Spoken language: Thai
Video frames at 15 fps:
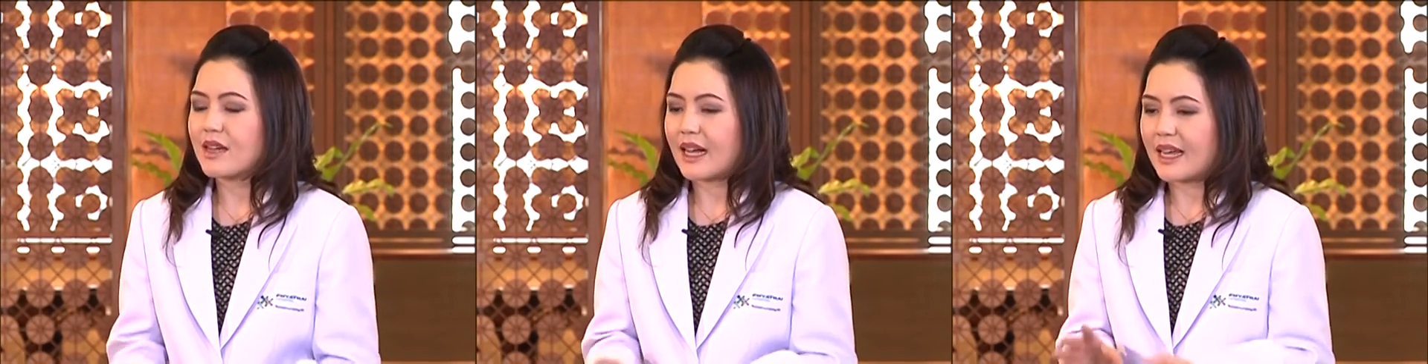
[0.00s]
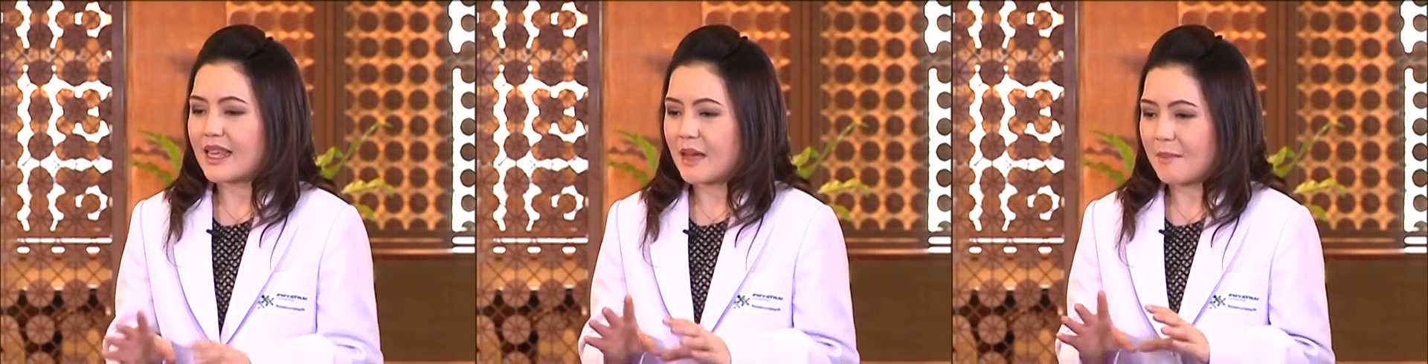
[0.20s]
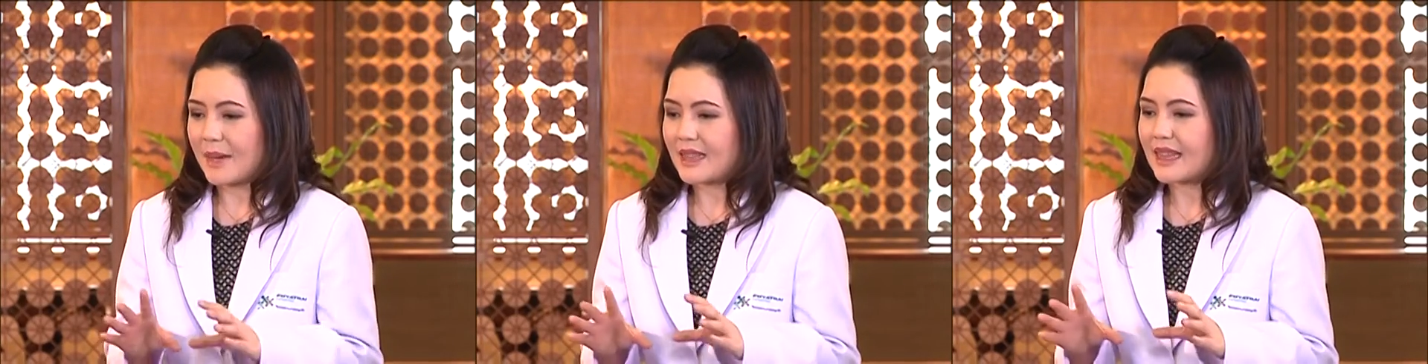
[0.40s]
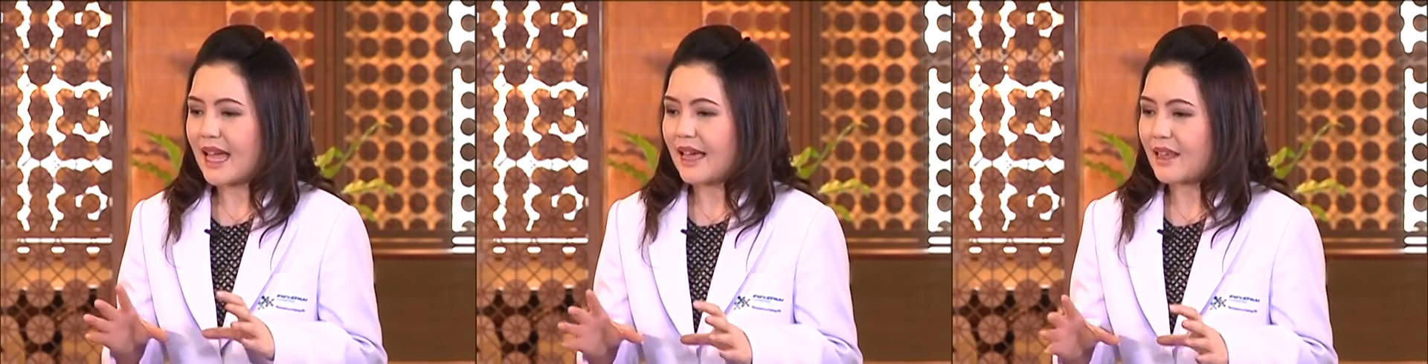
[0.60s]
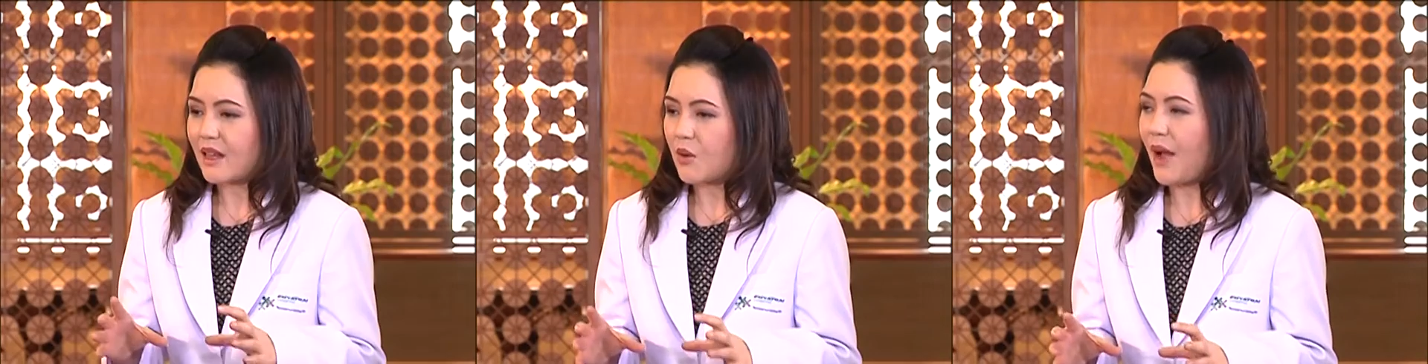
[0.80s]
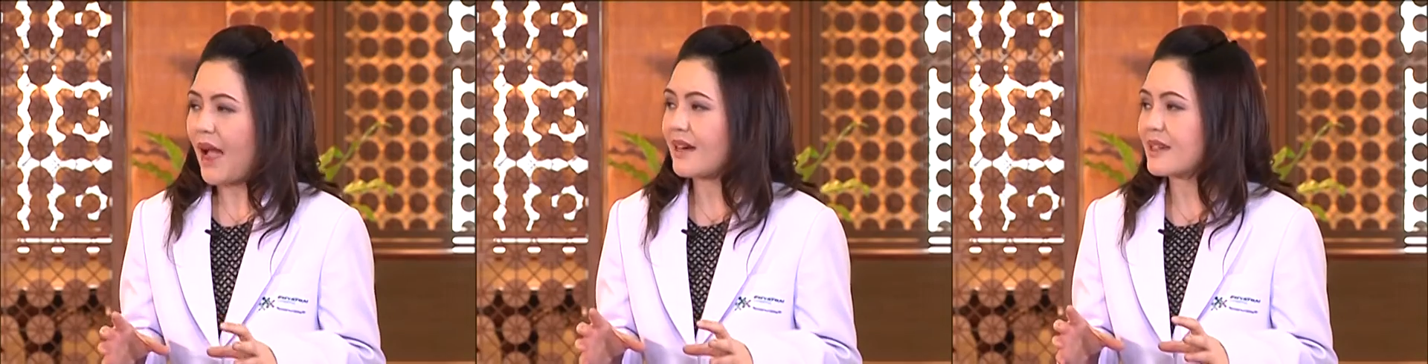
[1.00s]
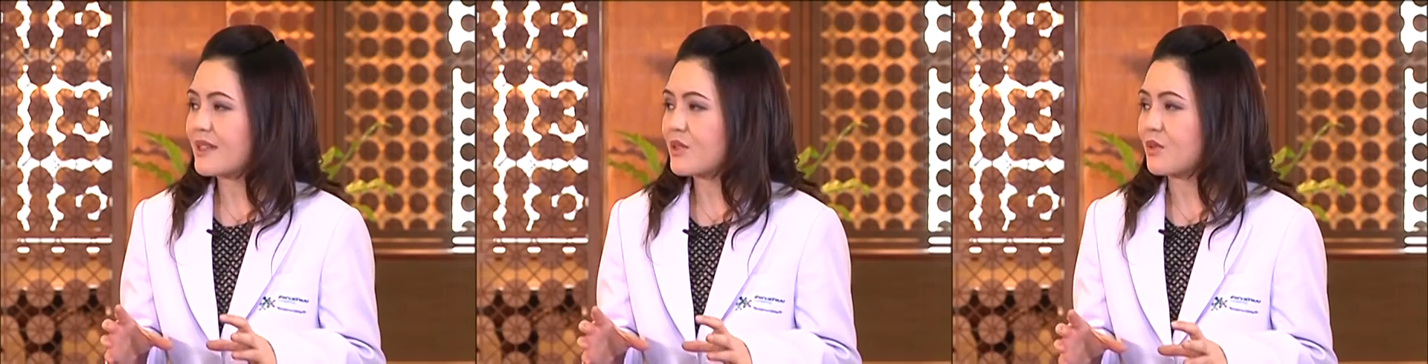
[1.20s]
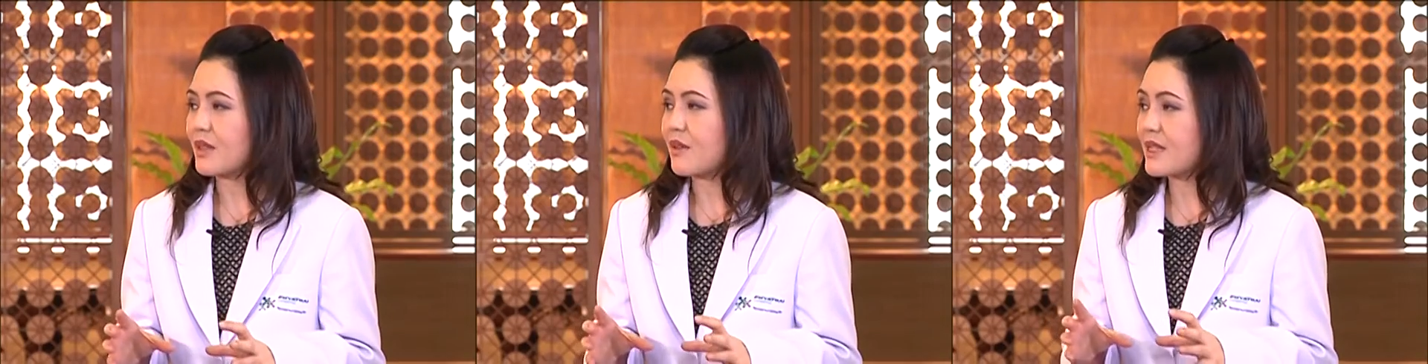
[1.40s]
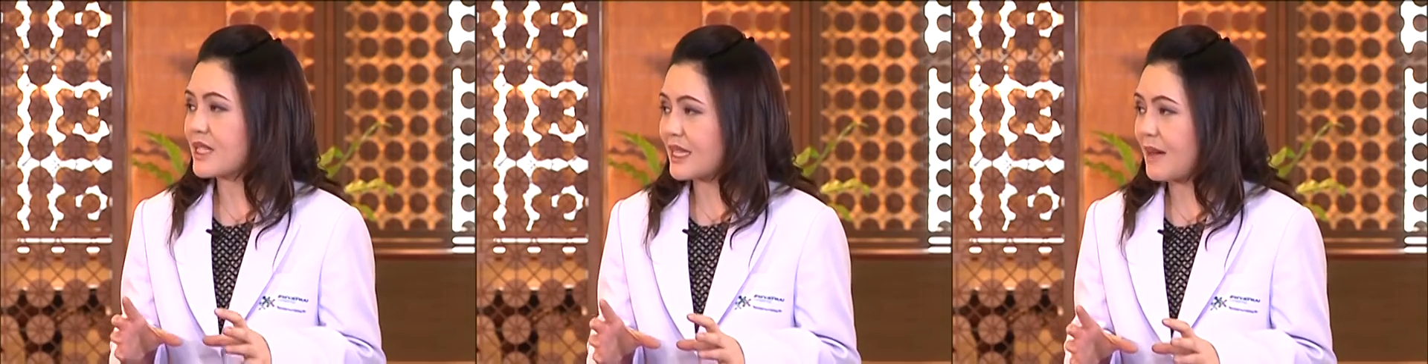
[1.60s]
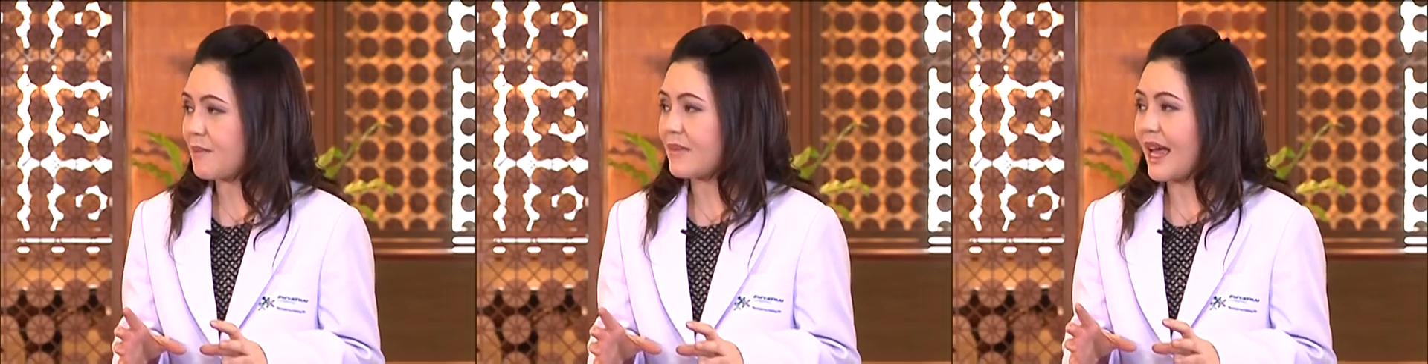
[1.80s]
ขยายม่านตาให้กว้างที่สุดเท่าที่
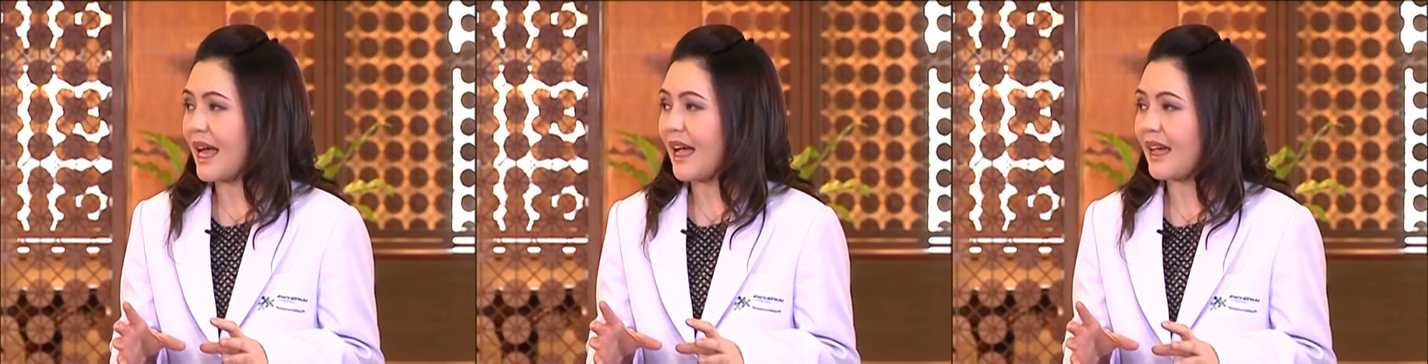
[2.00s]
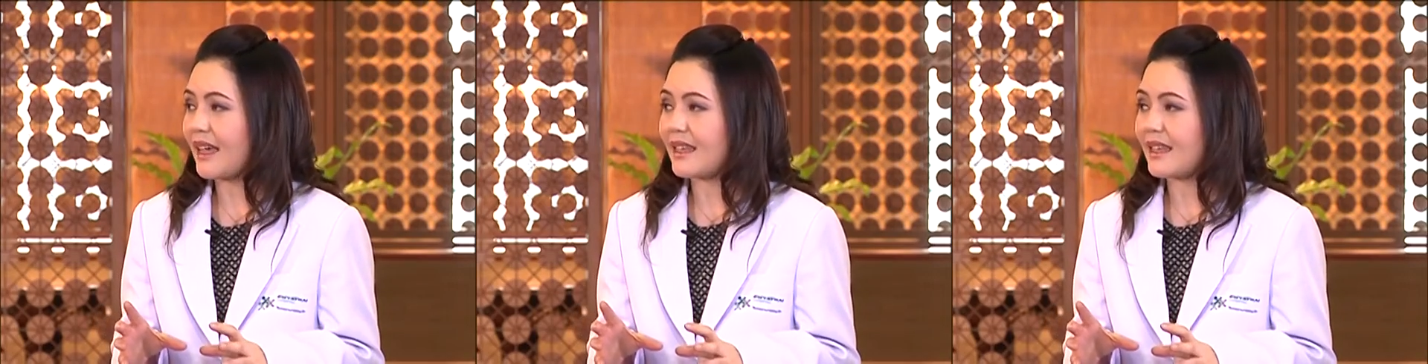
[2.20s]
จะทำได้